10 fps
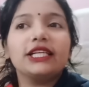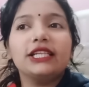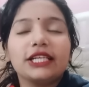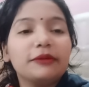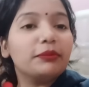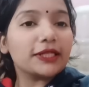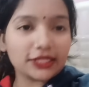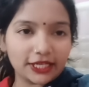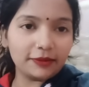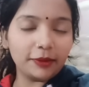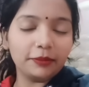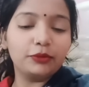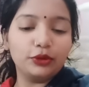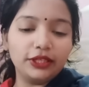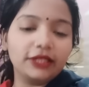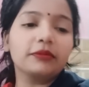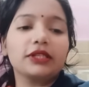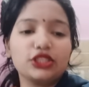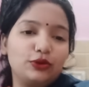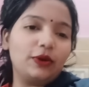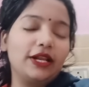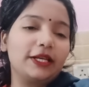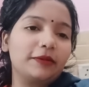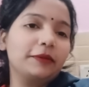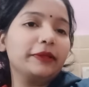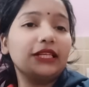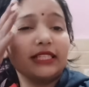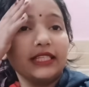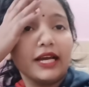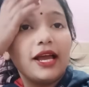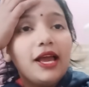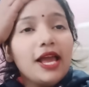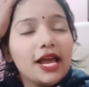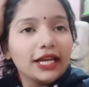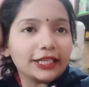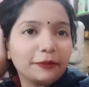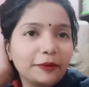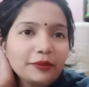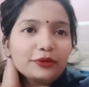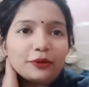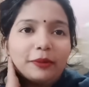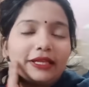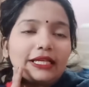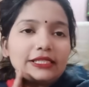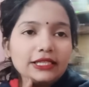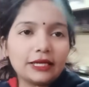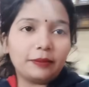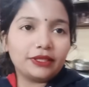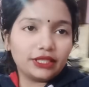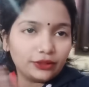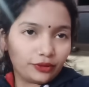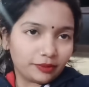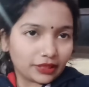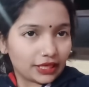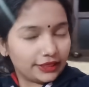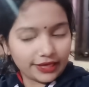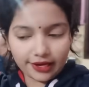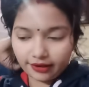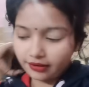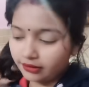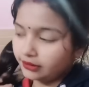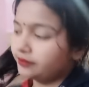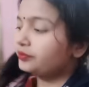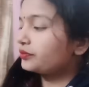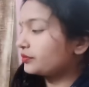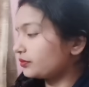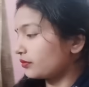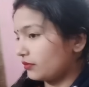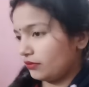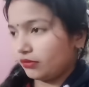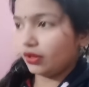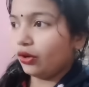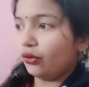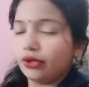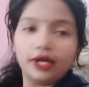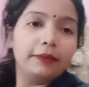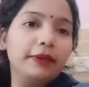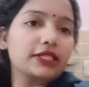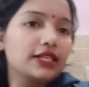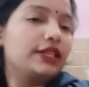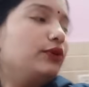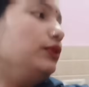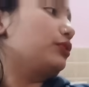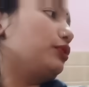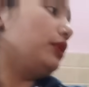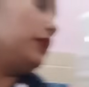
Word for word: थी लेकिन बच गई मैं बोली नहीं उनका चलो आने के बाद पता चलेगा लेकिन फिर भी उनको पता चल गया पतिदेव ने बता दिया है और अब मैं चलती हूँ इसको थोड़ा